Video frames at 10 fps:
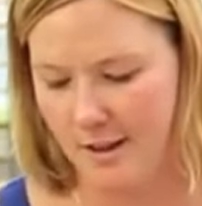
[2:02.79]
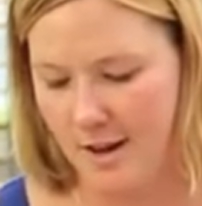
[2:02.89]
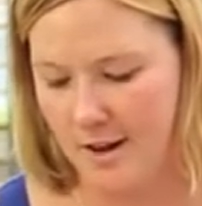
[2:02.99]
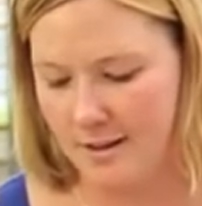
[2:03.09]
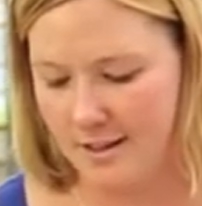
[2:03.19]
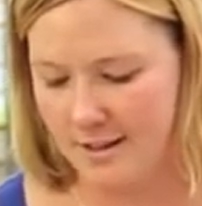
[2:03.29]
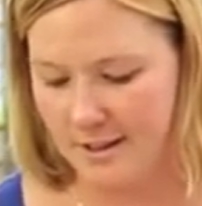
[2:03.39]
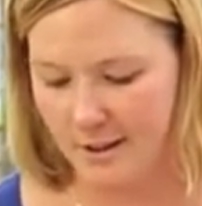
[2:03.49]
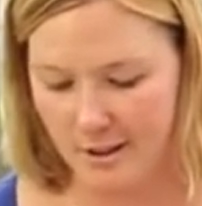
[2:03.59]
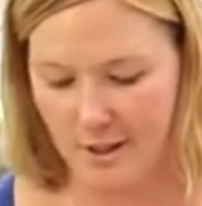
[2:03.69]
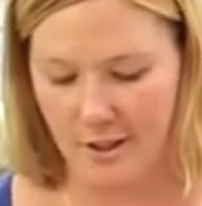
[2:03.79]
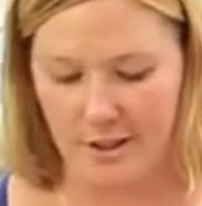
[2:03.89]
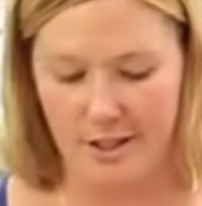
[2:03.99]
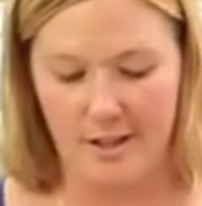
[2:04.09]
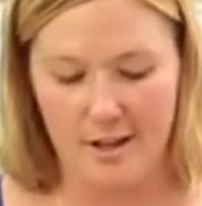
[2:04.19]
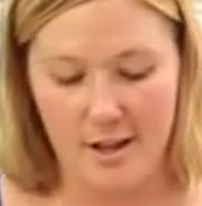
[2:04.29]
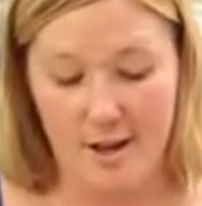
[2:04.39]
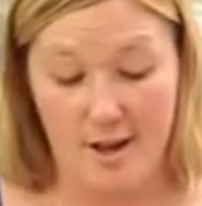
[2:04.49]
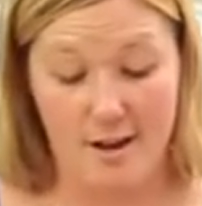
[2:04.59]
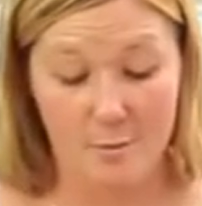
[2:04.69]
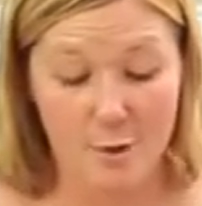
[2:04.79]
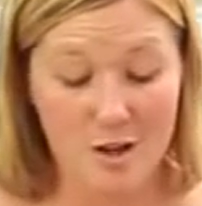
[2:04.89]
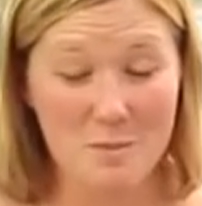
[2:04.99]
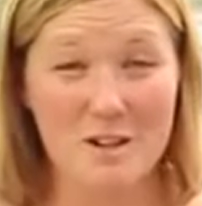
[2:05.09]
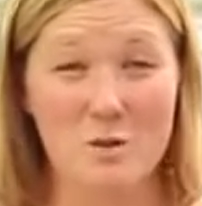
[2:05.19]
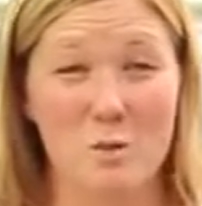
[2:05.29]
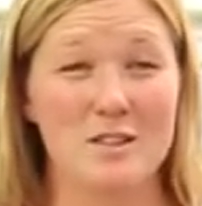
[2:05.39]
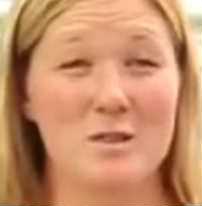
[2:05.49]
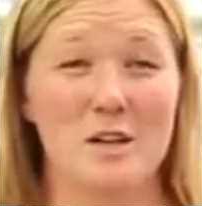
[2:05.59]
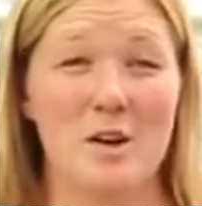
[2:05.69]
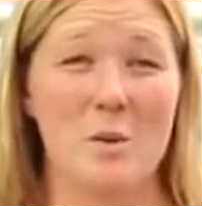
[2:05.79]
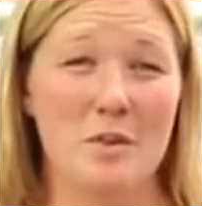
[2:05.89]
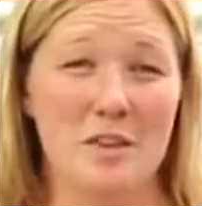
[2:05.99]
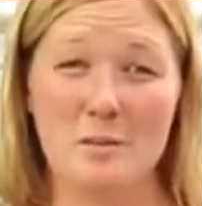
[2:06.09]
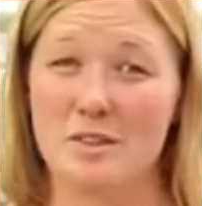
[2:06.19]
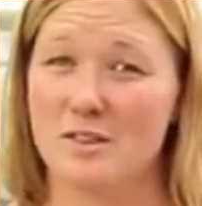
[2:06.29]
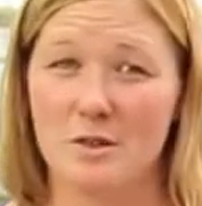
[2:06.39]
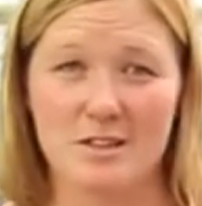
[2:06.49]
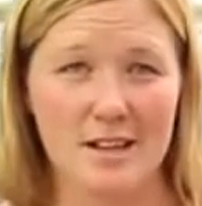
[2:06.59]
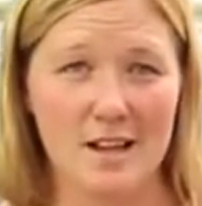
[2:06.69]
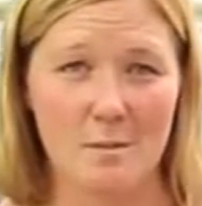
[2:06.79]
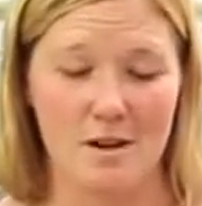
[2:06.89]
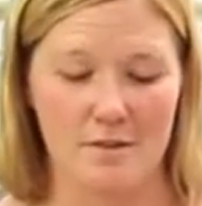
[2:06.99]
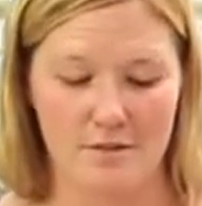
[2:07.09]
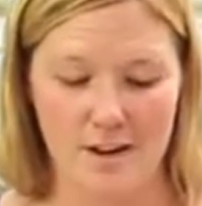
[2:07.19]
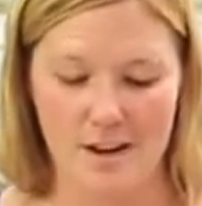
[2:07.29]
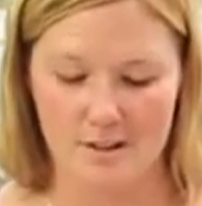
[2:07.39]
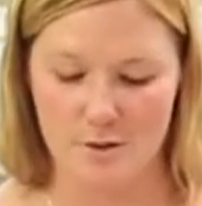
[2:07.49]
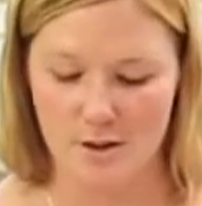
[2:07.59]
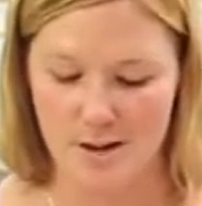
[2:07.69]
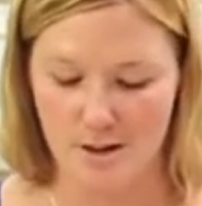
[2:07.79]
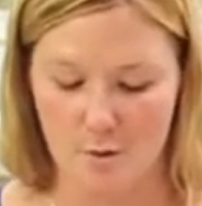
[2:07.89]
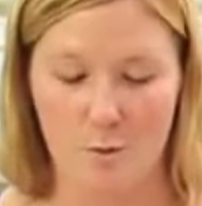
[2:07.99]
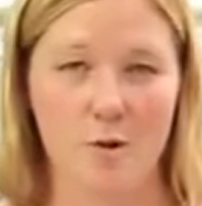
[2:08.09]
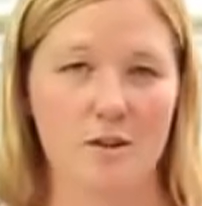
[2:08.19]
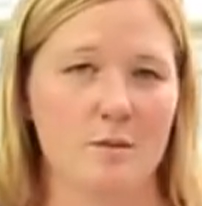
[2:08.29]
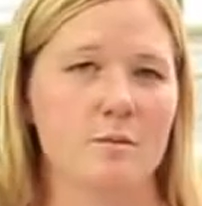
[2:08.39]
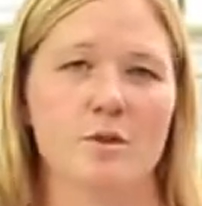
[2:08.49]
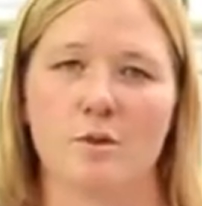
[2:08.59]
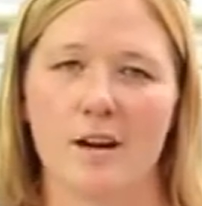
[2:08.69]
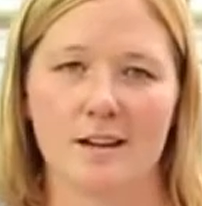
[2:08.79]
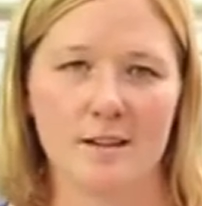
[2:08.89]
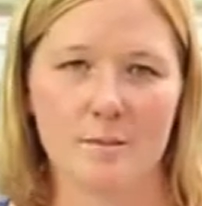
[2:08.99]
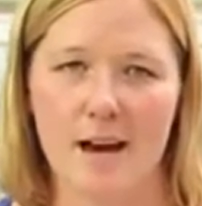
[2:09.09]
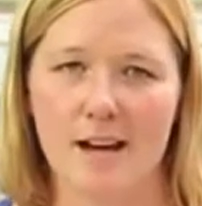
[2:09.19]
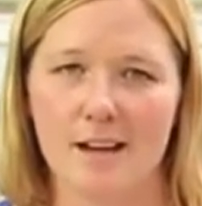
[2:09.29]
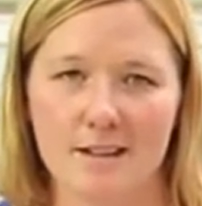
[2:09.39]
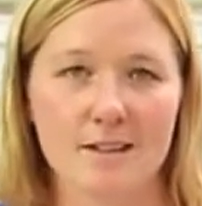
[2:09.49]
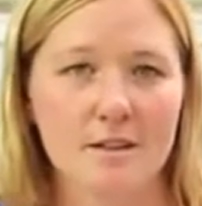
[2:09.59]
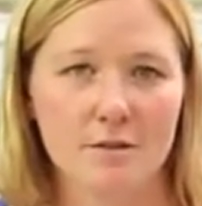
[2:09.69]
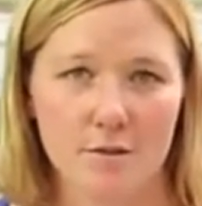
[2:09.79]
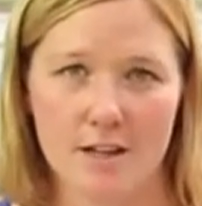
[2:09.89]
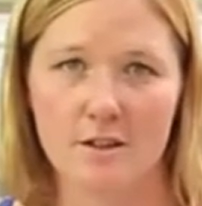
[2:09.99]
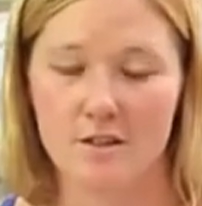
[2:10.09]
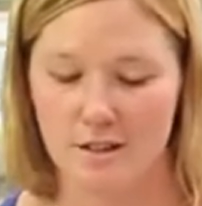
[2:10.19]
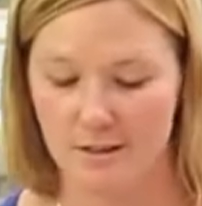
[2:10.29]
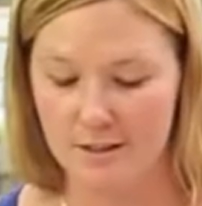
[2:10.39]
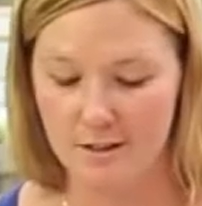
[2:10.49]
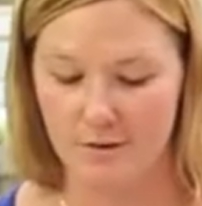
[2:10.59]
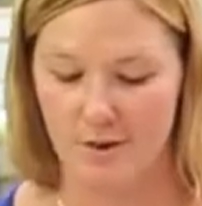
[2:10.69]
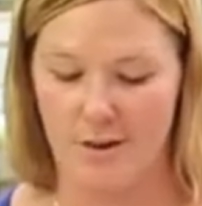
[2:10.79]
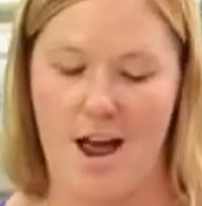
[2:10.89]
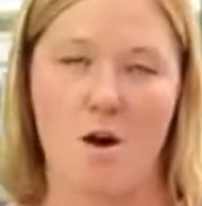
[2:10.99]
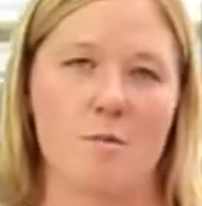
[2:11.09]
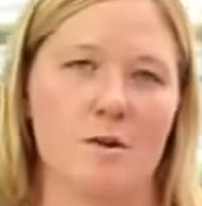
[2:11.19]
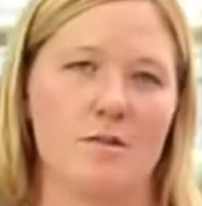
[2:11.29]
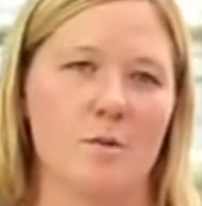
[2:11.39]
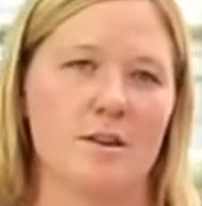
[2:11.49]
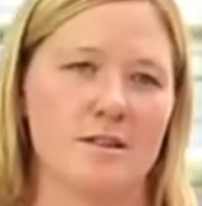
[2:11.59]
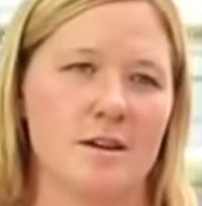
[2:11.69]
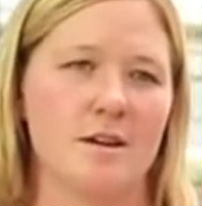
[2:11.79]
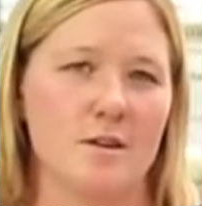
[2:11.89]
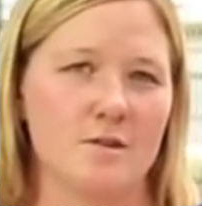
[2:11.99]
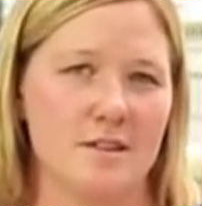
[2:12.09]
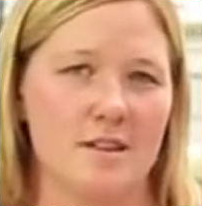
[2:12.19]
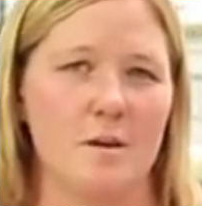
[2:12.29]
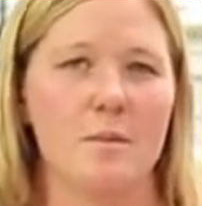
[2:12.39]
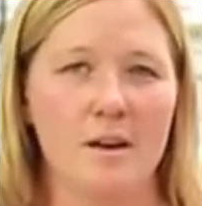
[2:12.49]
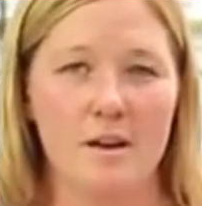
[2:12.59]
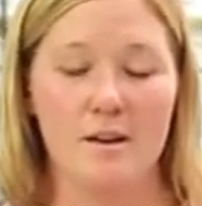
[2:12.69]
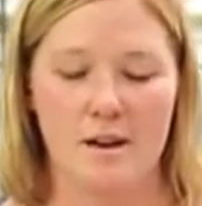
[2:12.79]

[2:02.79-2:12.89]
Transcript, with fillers: se ve bien. Tan pronto como las abramos después de salir del camión de FedEx, los ponemos directamente de vuelta en la nevera, al menos una hora antes de utilizarlos.